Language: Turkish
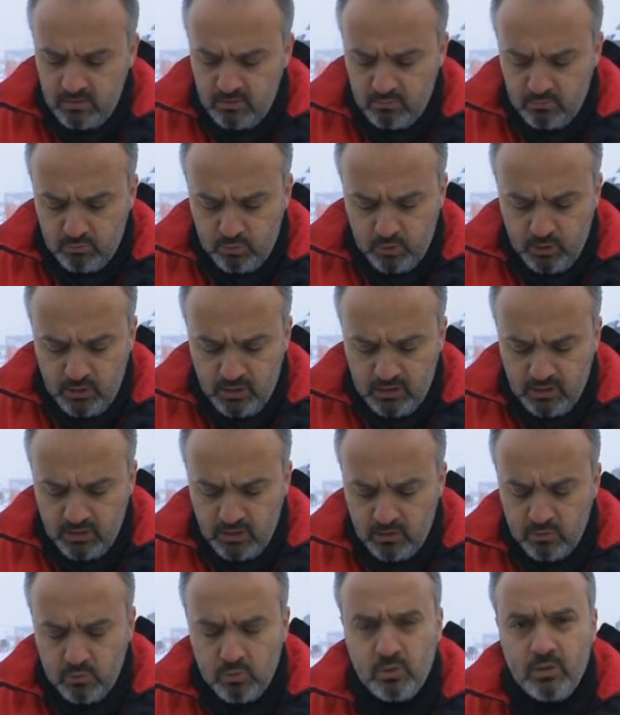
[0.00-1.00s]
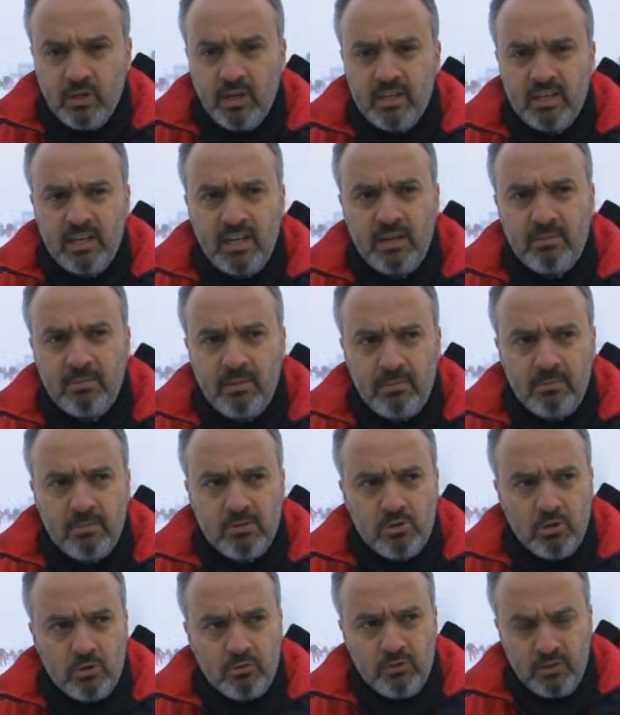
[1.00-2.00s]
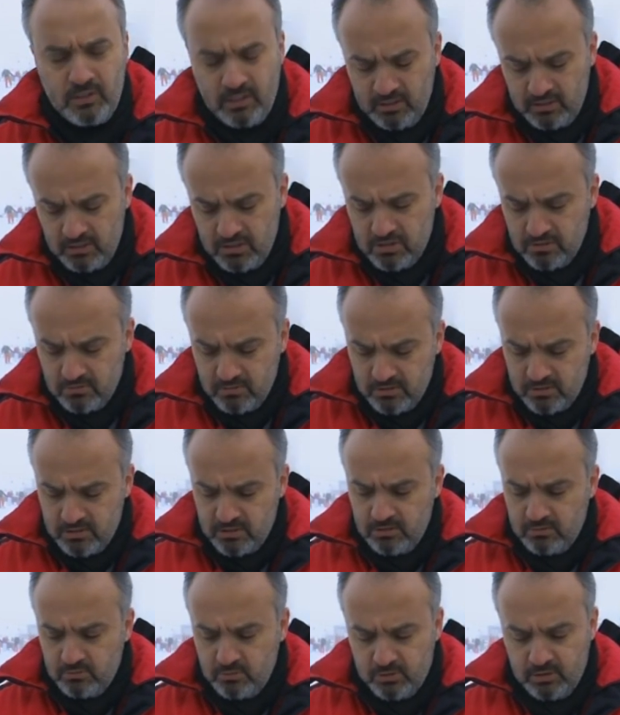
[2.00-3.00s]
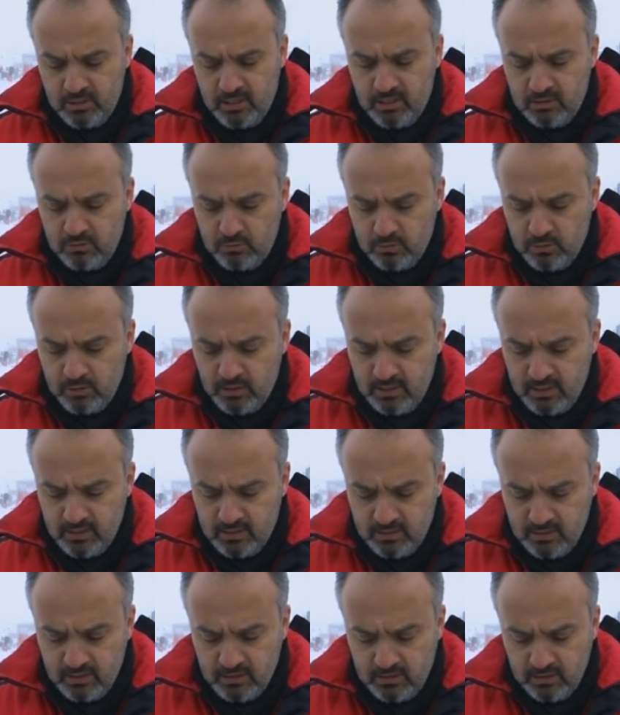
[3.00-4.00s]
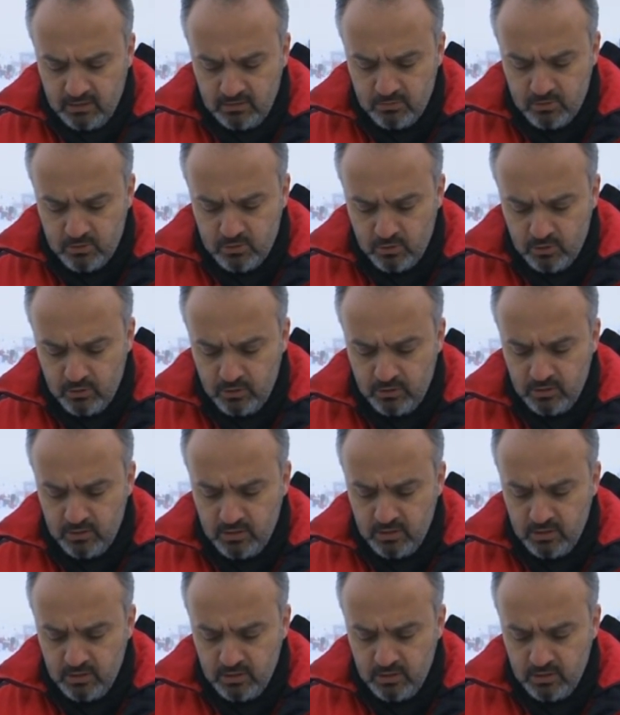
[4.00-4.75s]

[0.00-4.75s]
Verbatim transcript: Bugüne kadar Uludağ'a gelemeyen birçok vatandaşımızı bu sayede Uludağ'a yakından tanımış oluyor.